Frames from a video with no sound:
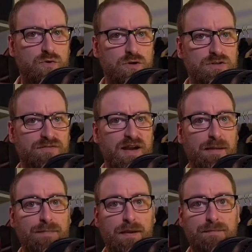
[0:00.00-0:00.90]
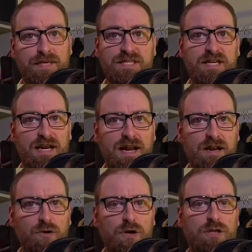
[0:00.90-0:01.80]
su cosa fare per piacere
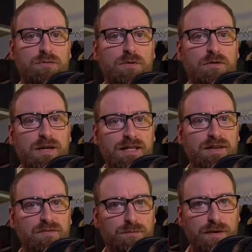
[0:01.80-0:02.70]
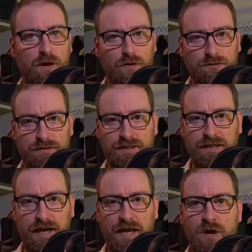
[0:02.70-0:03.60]
all'algoritmo le devo però
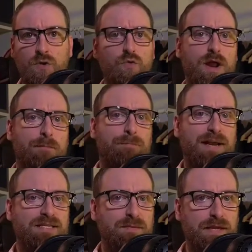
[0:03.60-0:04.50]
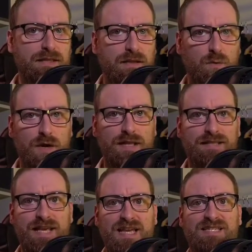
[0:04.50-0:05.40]
dire. Una è palesemente quella
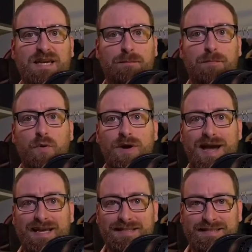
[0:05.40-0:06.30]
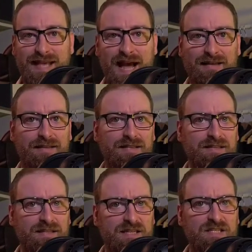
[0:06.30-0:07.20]
di essere polarizzati,
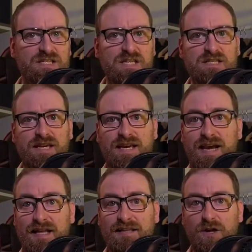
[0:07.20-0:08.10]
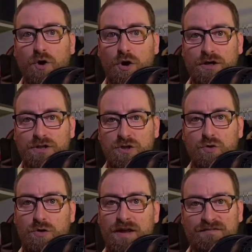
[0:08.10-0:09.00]
intransigenti e categorici
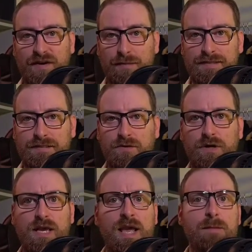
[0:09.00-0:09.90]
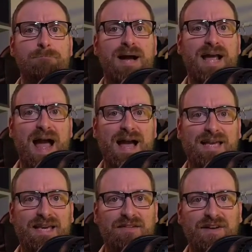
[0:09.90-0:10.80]
con le affermazioni,
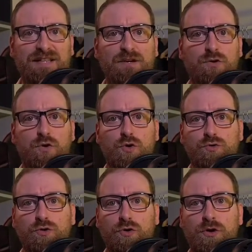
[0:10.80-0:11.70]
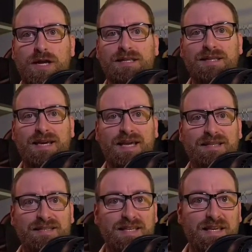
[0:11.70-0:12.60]
magari che vadano controcorrente,
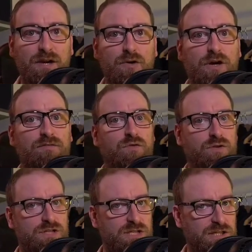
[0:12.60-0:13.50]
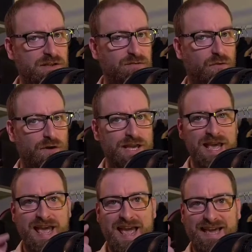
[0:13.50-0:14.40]
che dicano che voi siete voi
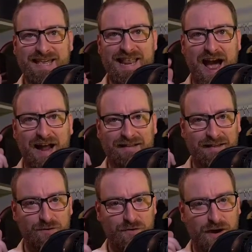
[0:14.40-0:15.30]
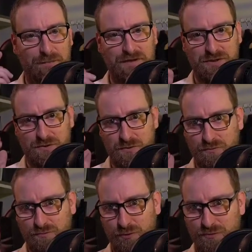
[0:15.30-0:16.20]
e che gli altri non capiscono
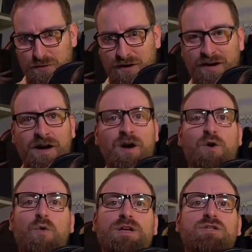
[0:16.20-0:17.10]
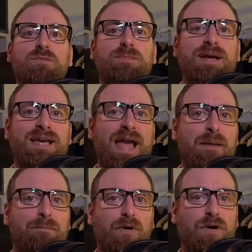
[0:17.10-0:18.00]
un tubo. Questo perché